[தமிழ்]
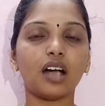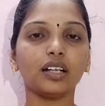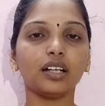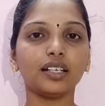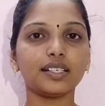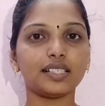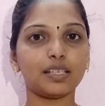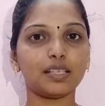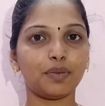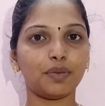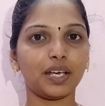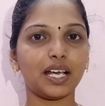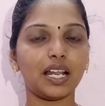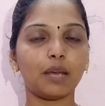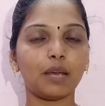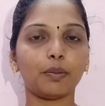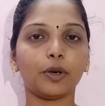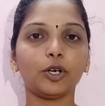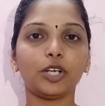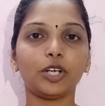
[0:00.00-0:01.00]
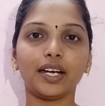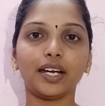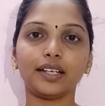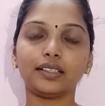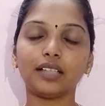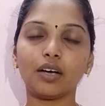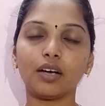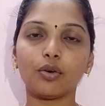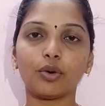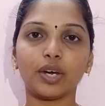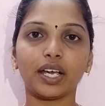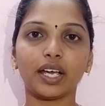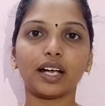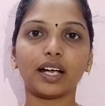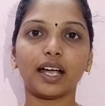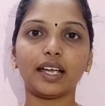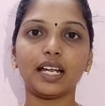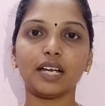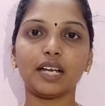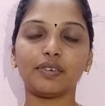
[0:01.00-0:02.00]
நான்கு சிப்பிகளை மட்டும் எடுத்து அவருடைய
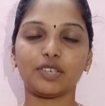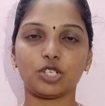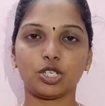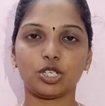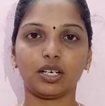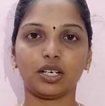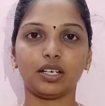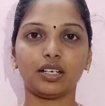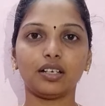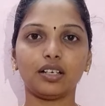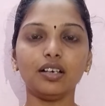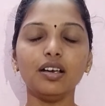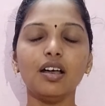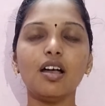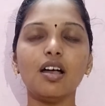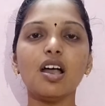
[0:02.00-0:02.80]
கையில் வச்சுக்கிட்டு